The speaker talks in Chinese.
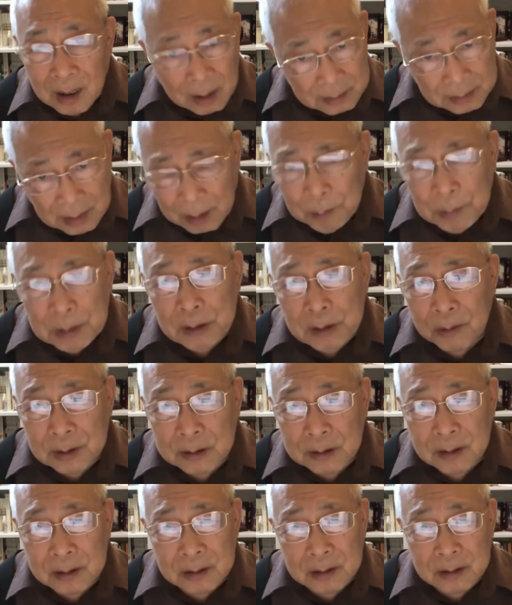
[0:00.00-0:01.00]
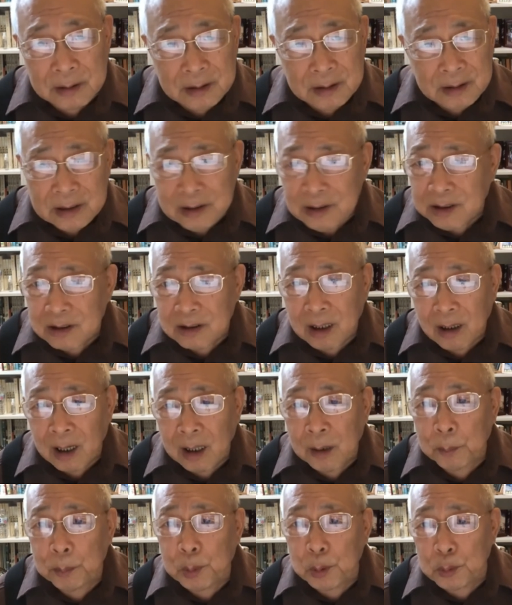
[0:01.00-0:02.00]
他们当时经济上
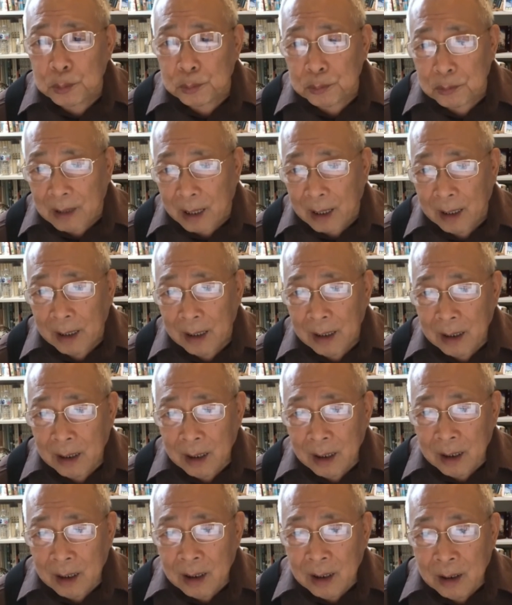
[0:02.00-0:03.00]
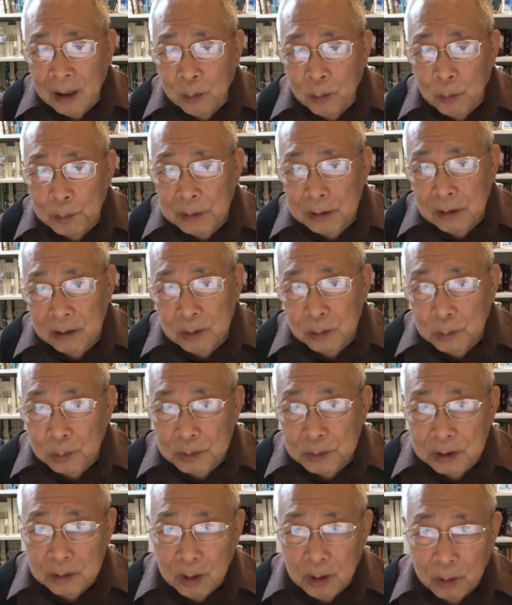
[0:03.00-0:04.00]
很朴素的，我们当时都
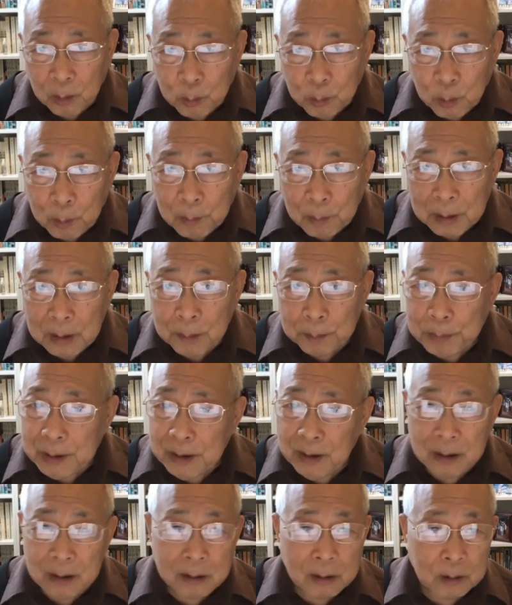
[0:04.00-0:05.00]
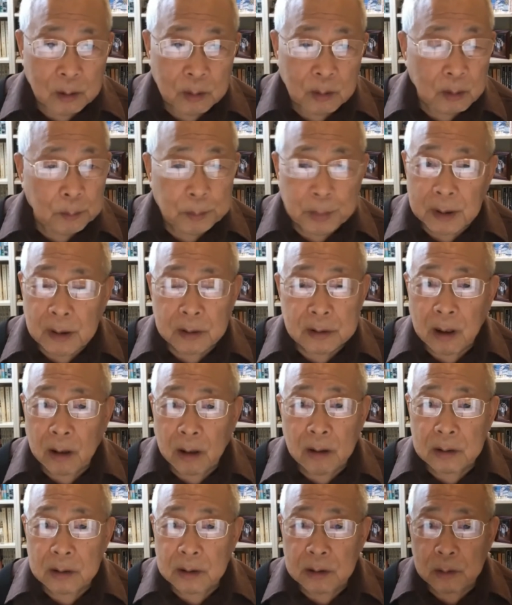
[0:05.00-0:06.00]
知道，我们毕业以后不能
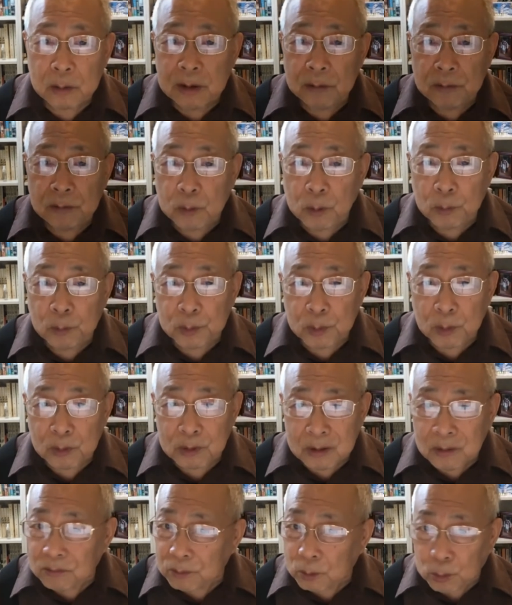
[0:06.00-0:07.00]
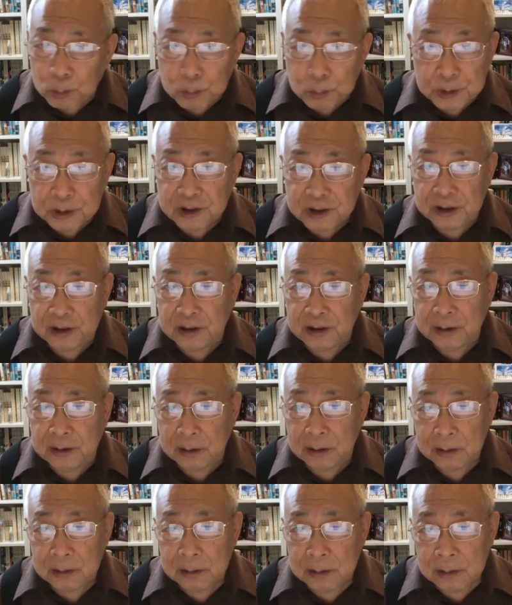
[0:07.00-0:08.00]
上是政府工作，政府工资极低，
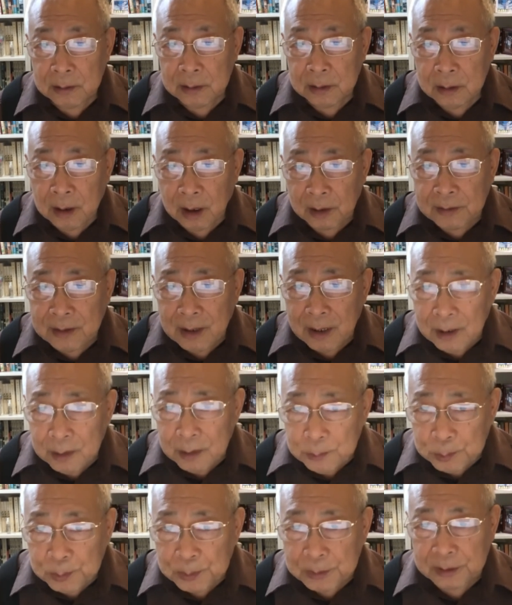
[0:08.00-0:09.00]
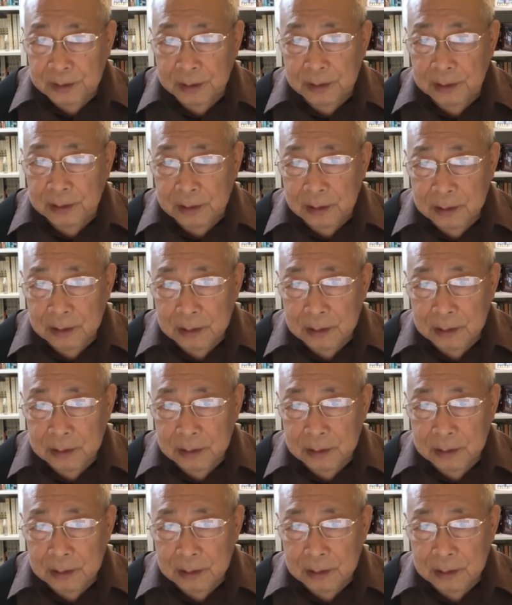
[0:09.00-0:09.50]
啊，待遇极低，